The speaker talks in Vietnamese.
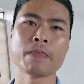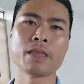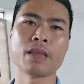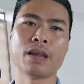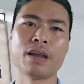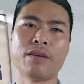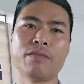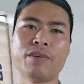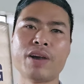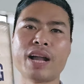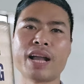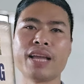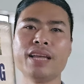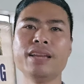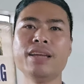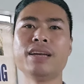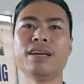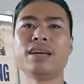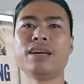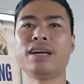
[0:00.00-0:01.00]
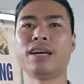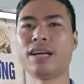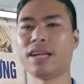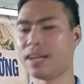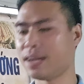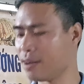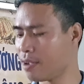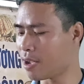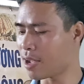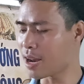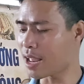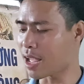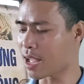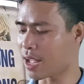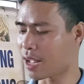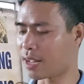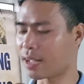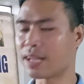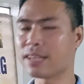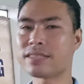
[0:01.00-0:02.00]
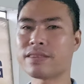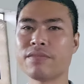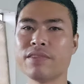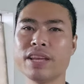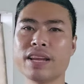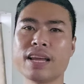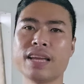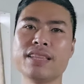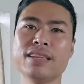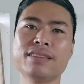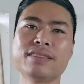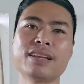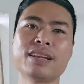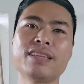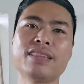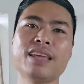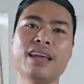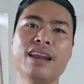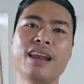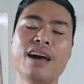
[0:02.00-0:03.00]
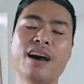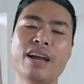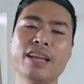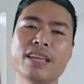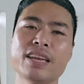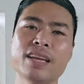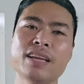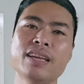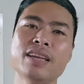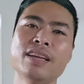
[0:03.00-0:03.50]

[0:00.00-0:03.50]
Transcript: à, và cái nữa là cái gia vị này thì rất là tiện lợi nhé